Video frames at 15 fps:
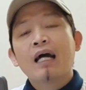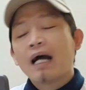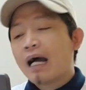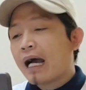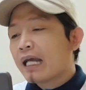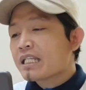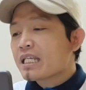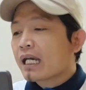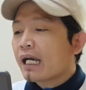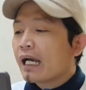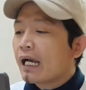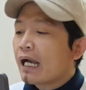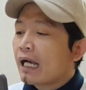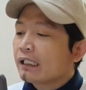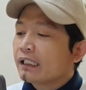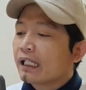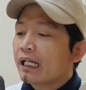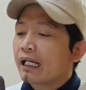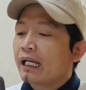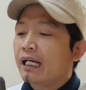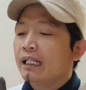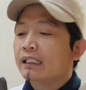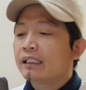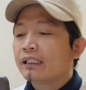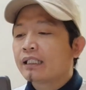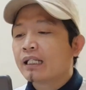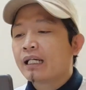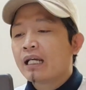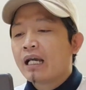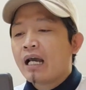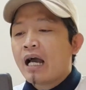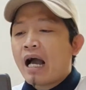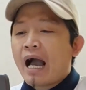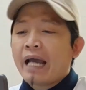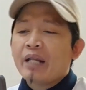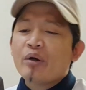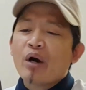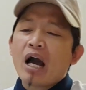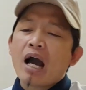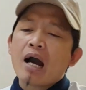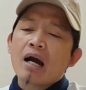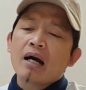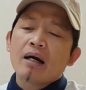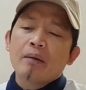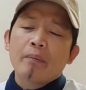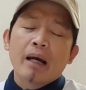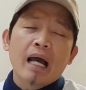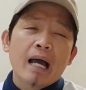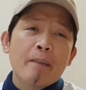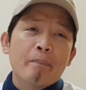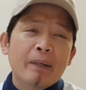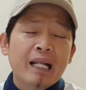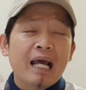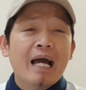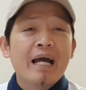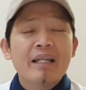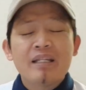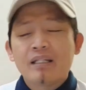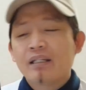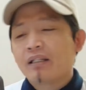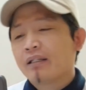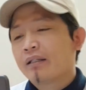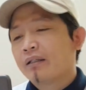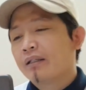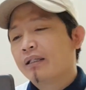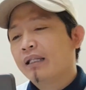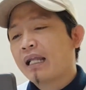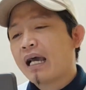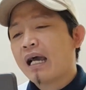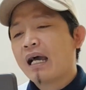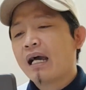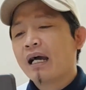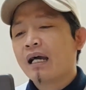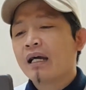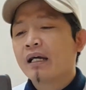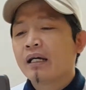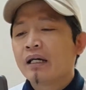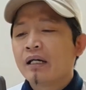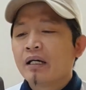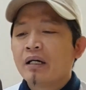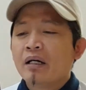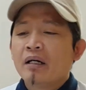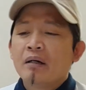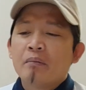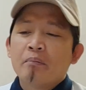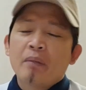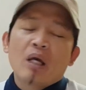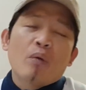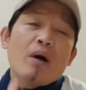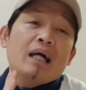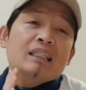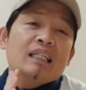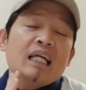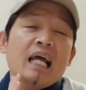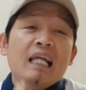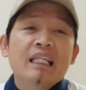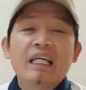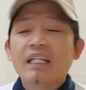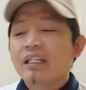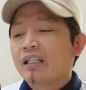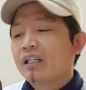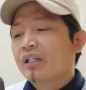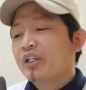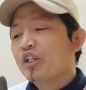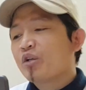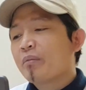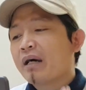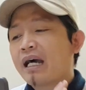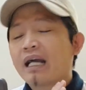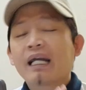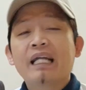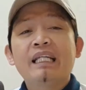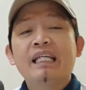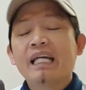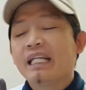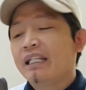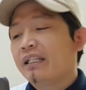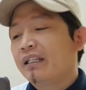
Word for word: At saka at saka guys, ano ang mga paraan na maiwasan natin yung mga ganyan